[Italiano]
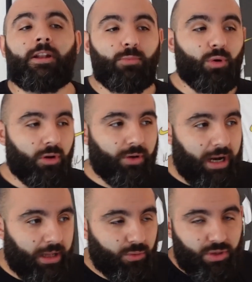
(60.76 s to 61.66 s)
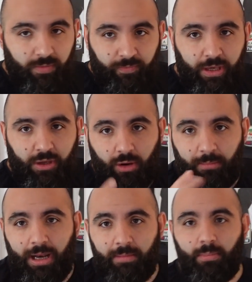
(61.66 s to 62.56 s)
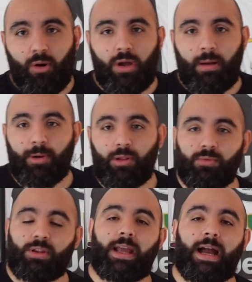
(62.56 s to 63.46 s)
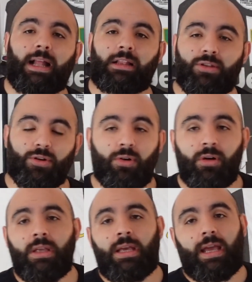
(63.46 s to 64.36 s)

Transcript: il buon Leonardo si ficchi una mela in bocca per non dire altro